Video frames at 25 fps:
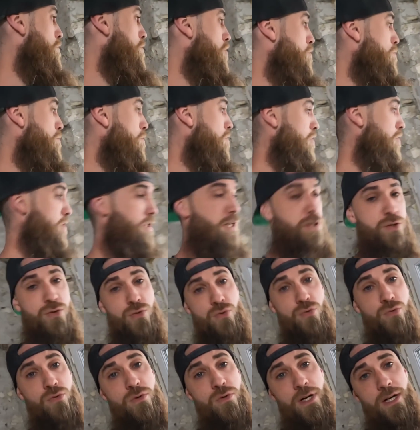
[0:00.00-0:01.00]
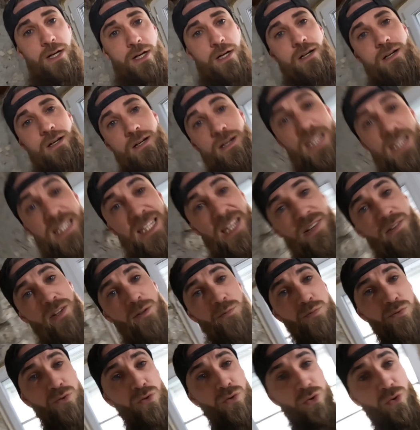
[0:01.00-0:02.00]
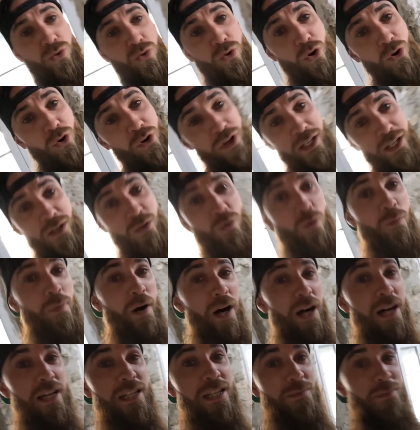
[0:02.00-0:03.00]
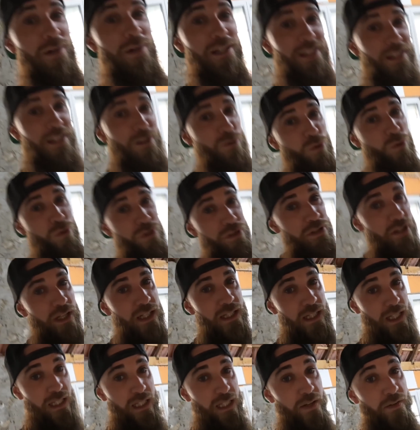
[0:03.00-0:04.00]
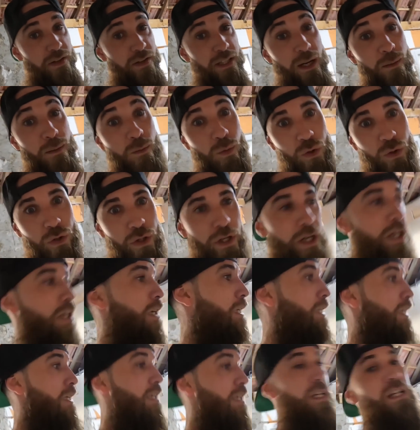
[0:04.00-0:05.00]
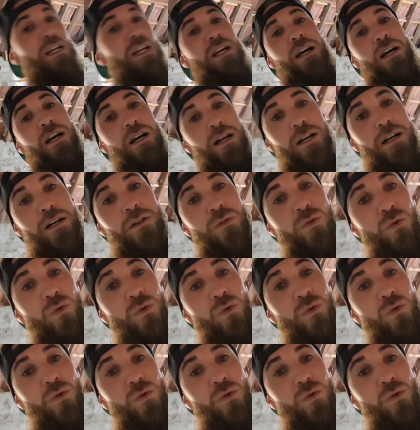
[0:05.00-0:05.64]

moi je me lance là-dessus. Hein. Là, ça va être plutôt tranquille comparé à ce matin de retirer ça, ça va être un bonheur. Euh,